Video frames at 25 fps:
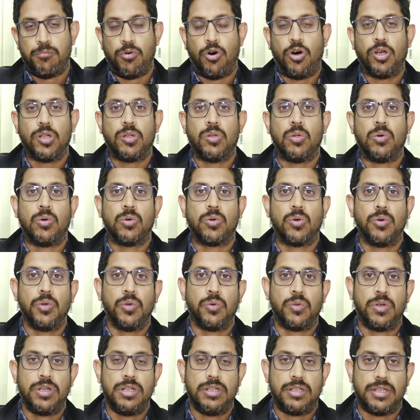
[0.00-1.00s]
बहुत लोगों को
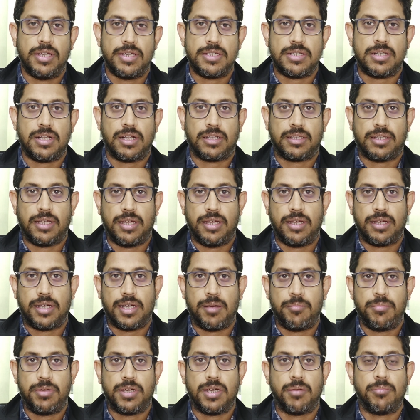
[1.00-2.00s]
यूरिन तेज लगता है
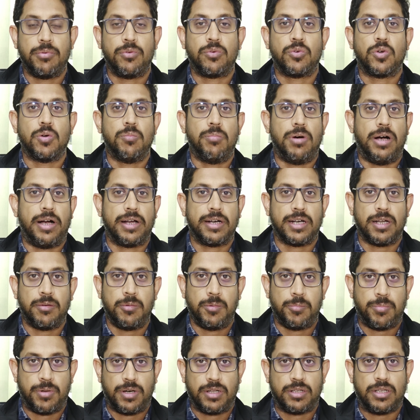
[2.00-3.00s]
कभी कभी उनको भागना
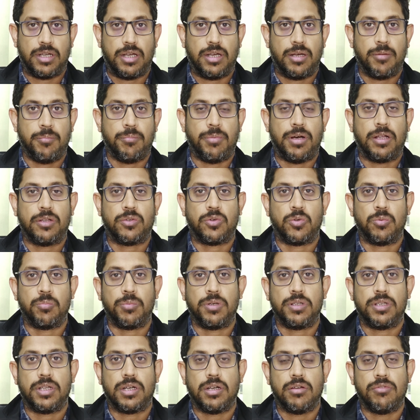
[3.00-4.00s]
भी पड़ता है बाथरूम
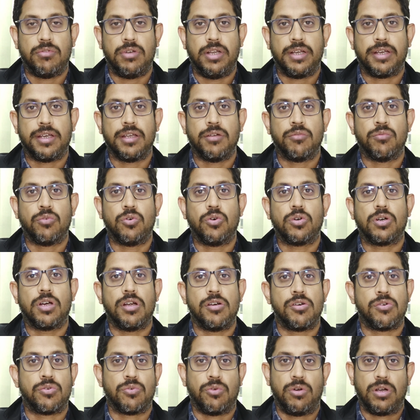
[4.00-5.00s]
की तरफ लेकिन वो
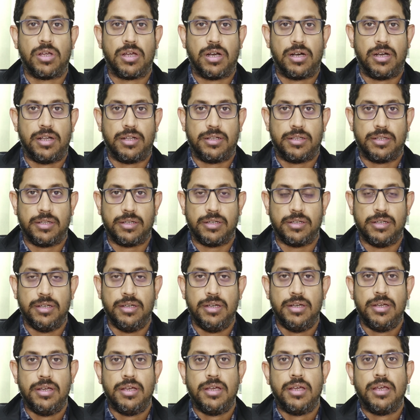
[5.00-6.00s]
कंट्रोल कर लेते हैं
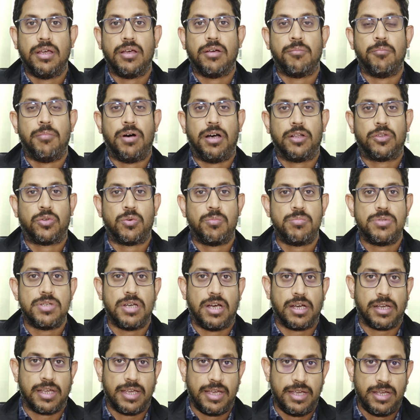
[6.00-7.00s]
बाथरूम
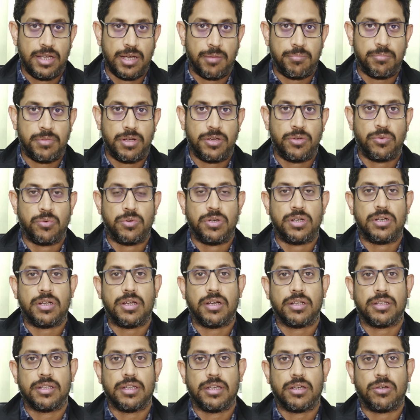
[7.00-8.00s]
जाके ही अपना यूरिन
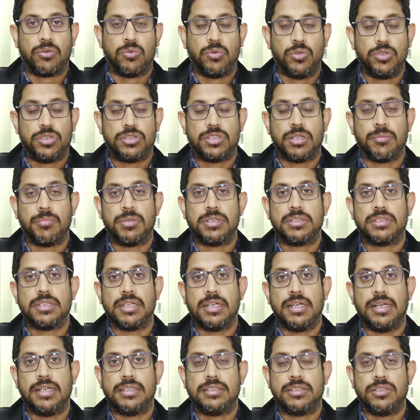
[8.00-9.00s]
करते हैं कुछ
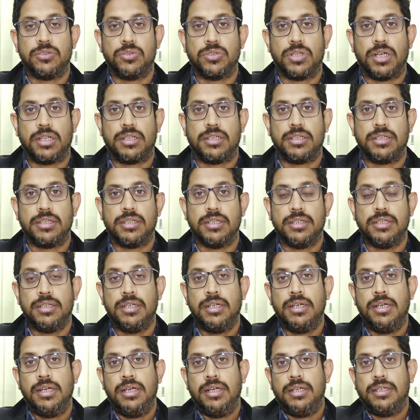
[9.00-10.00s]
समस्याएं ऐसी हो जाती हैं
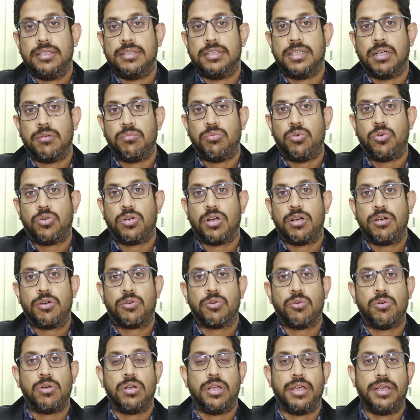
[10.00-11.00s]
जब वो
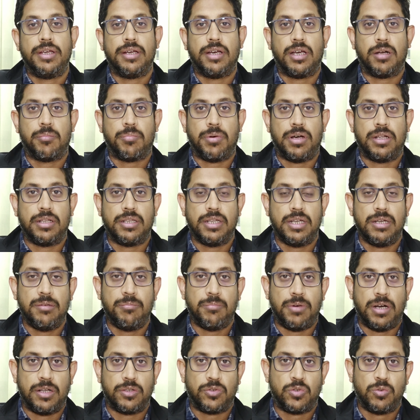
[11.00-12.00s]
कंट्रोल नहीं कर पाते हैं
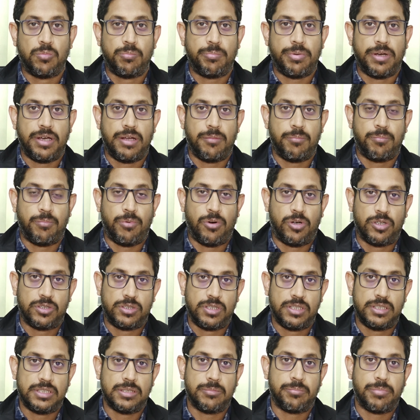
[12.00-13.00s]
बाथरूम
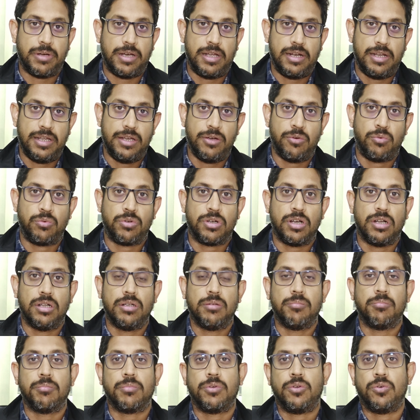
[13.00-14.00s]
पहुंचने से पहले ही उनका
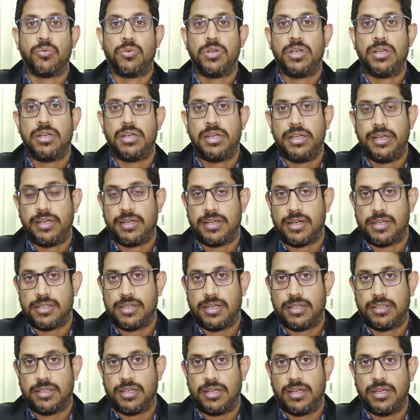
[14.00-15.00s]
यूरिन लीक कर
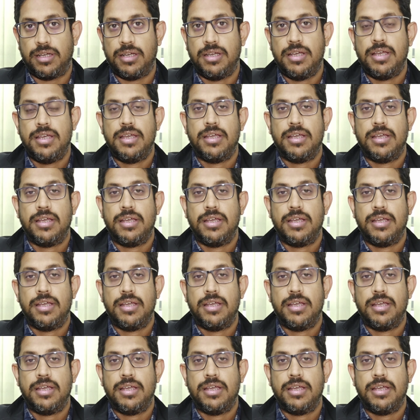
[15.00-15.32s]
जाता है